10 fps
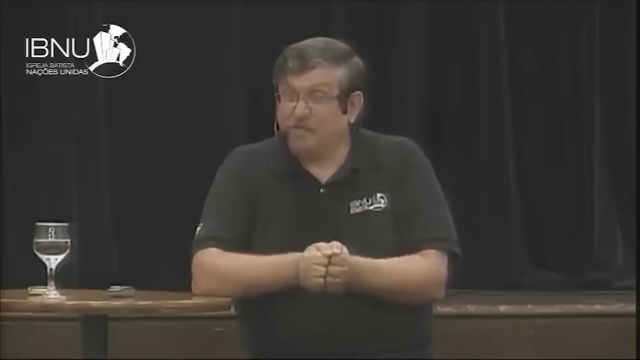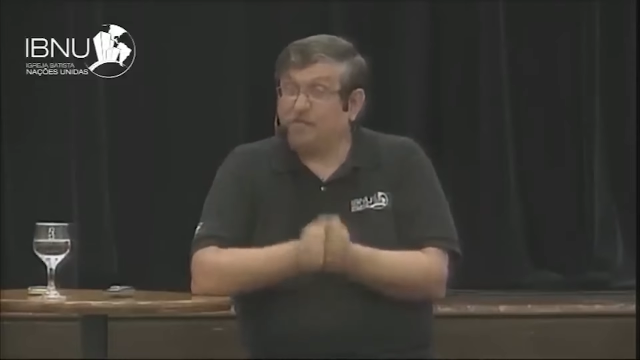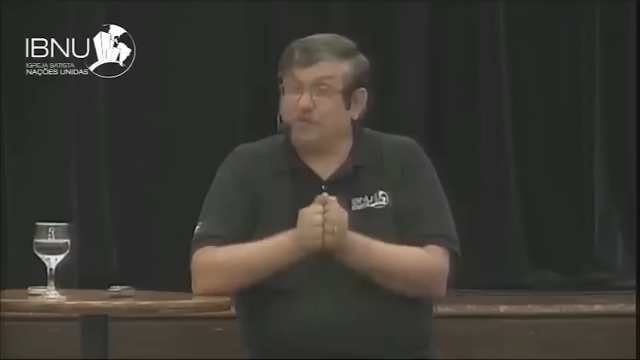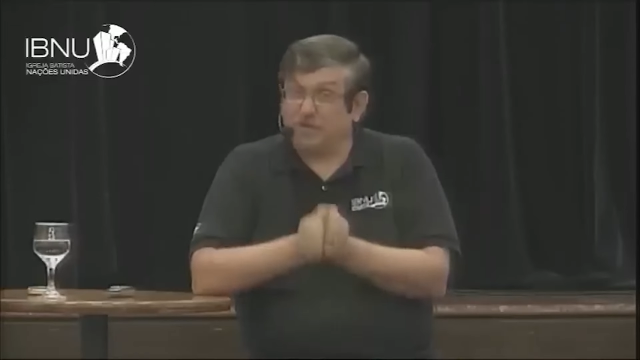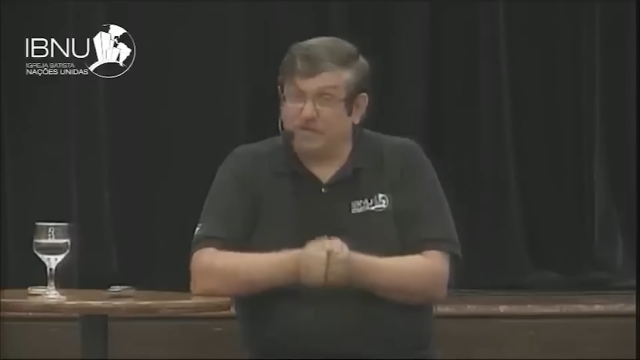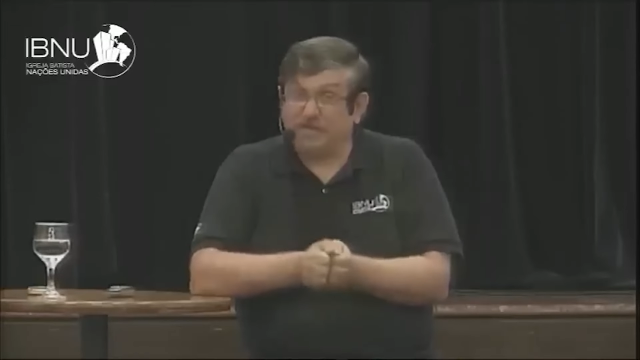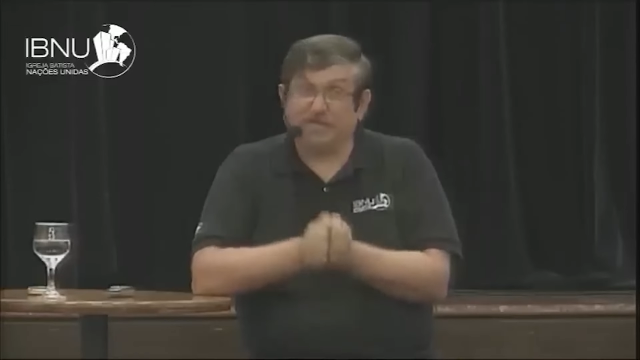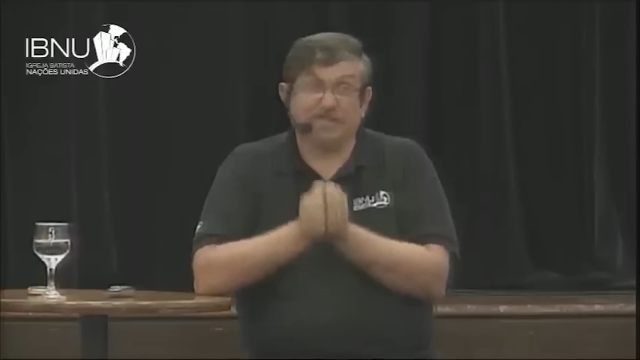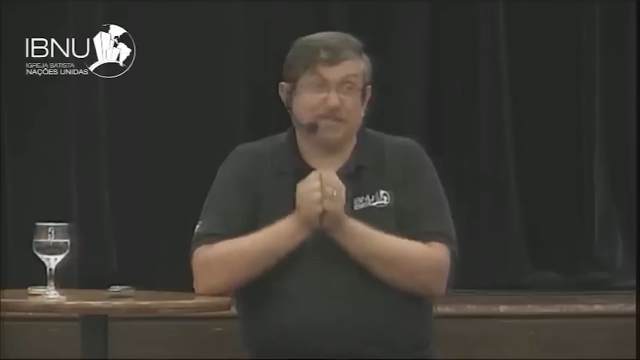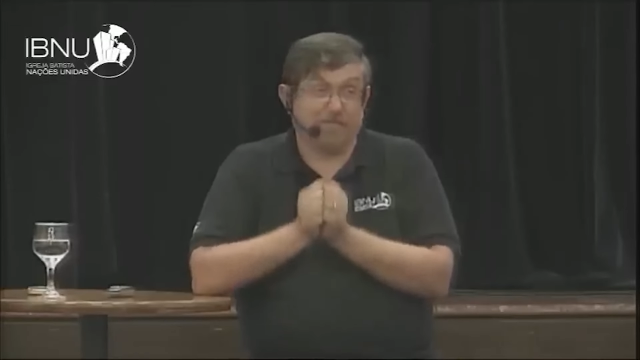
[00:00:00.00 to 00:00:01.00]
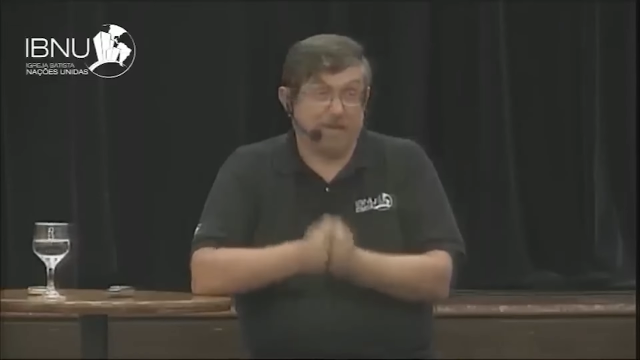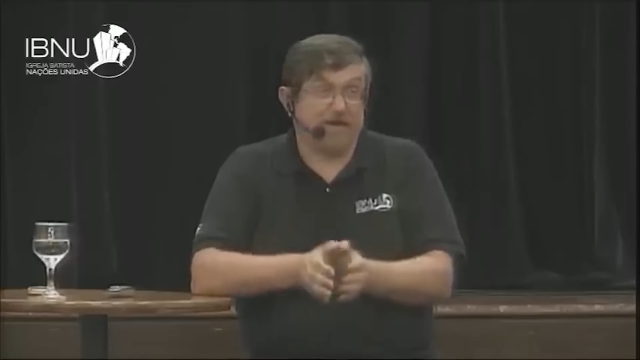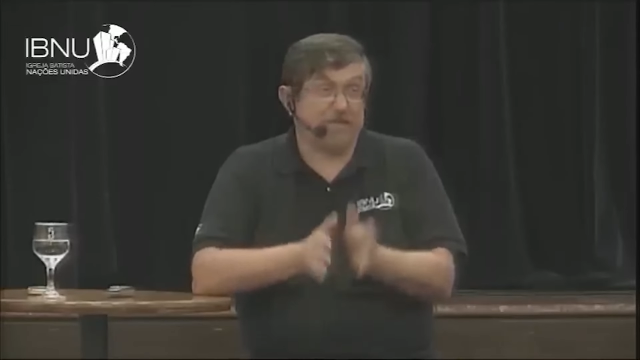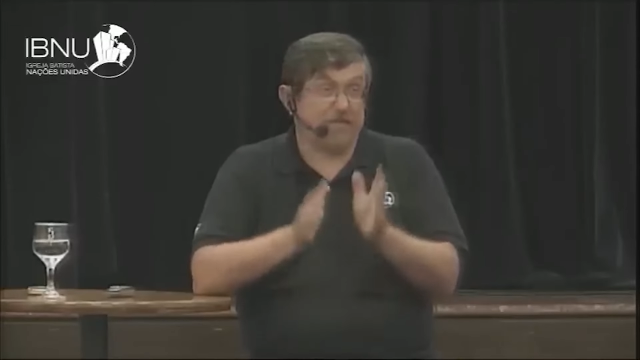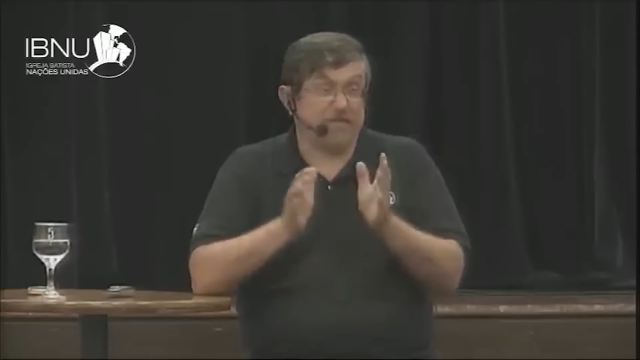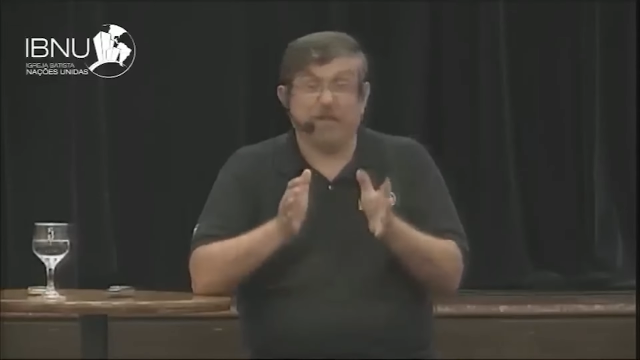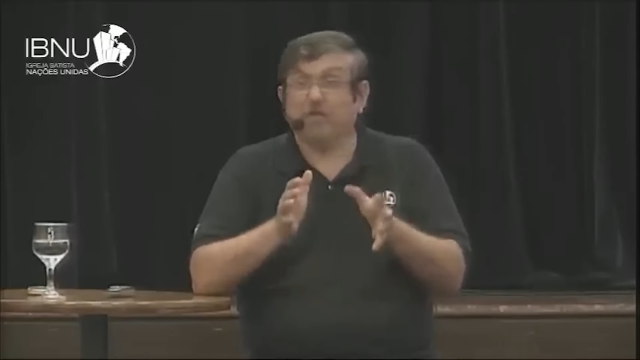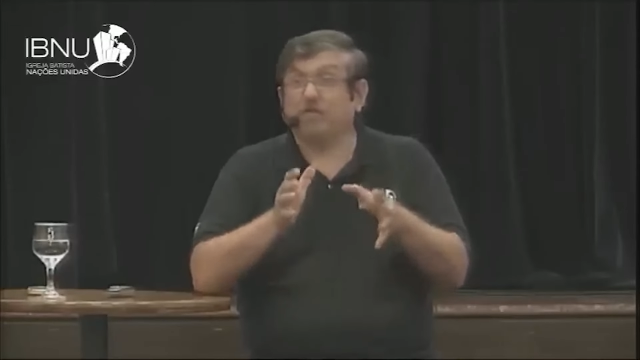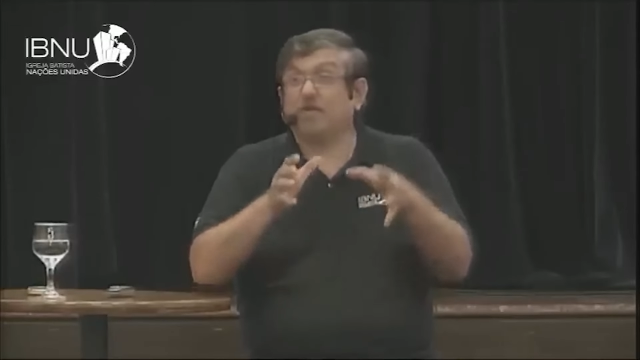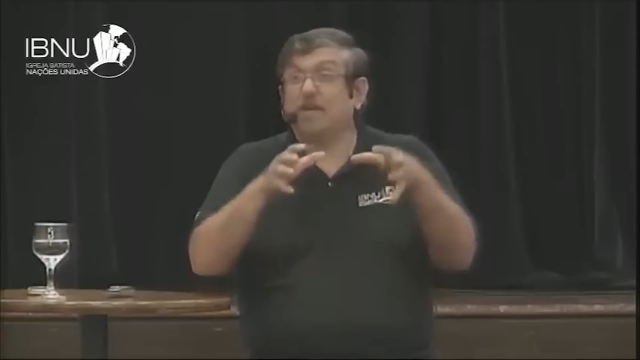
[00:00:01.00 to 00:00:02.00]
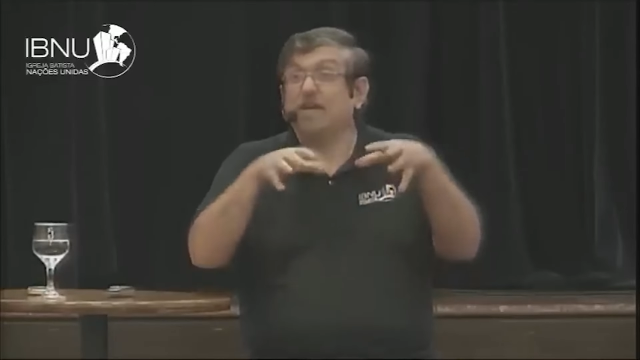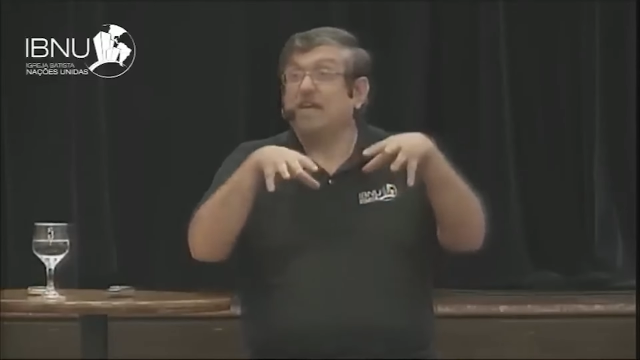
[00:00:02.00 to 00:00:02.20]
com força da parte de Deus,